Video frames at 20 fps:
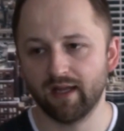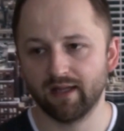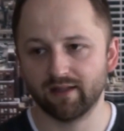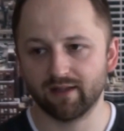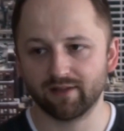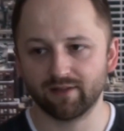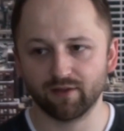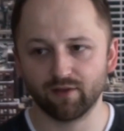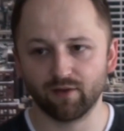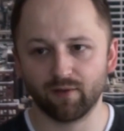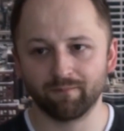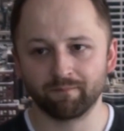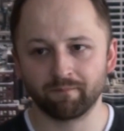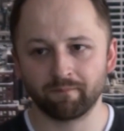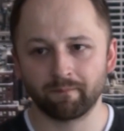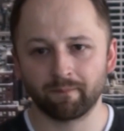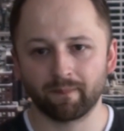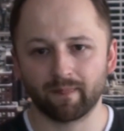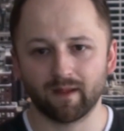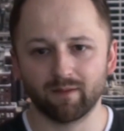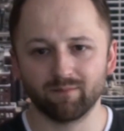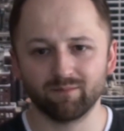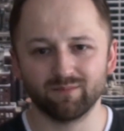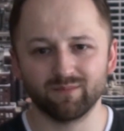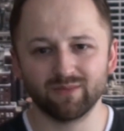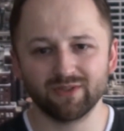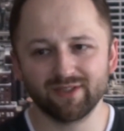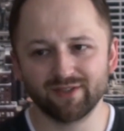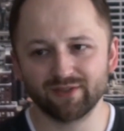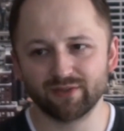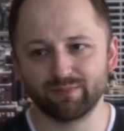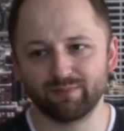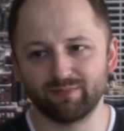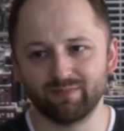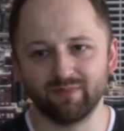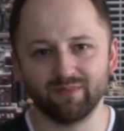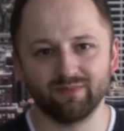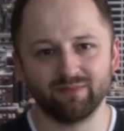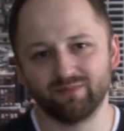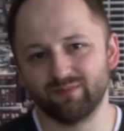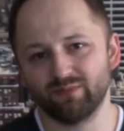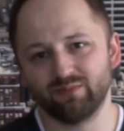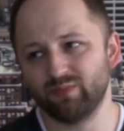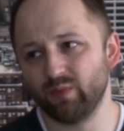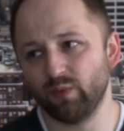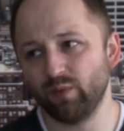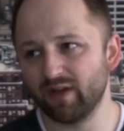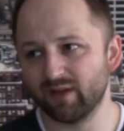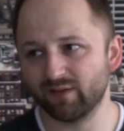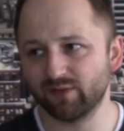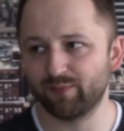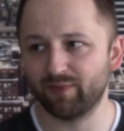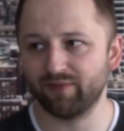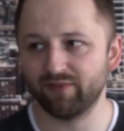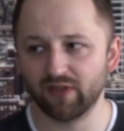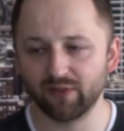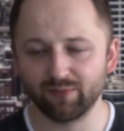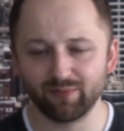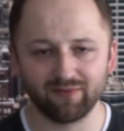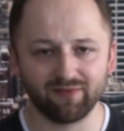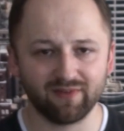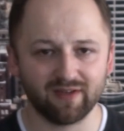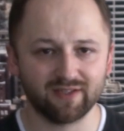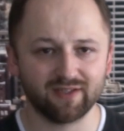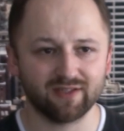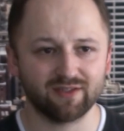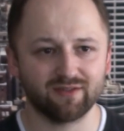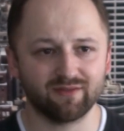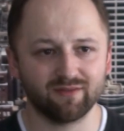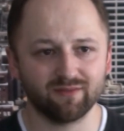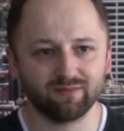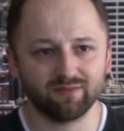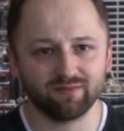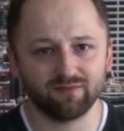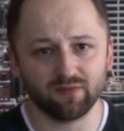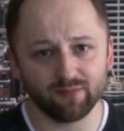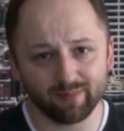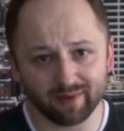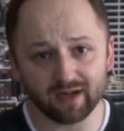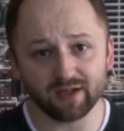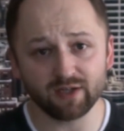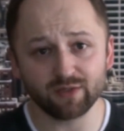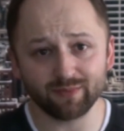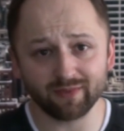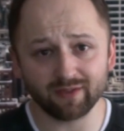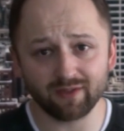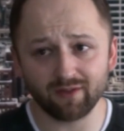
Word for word: Dlatego myślę, że Williams powinien powiedzieć, no wybraliśmy